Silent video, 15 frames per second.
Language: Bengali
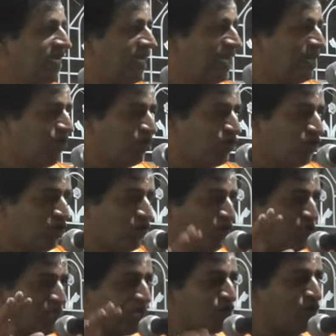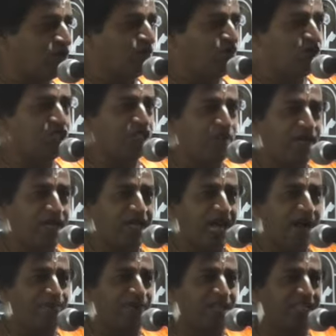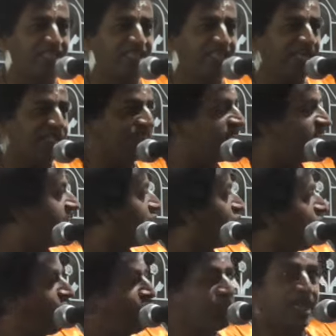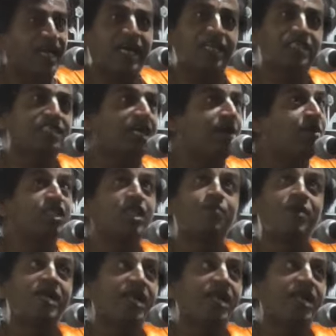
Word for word: এর মধ্যে দু চারজন বুঝতে পারে না আপনাদের দেখছে এরকম করে তাকাচ্ছে আমাদের পাড়া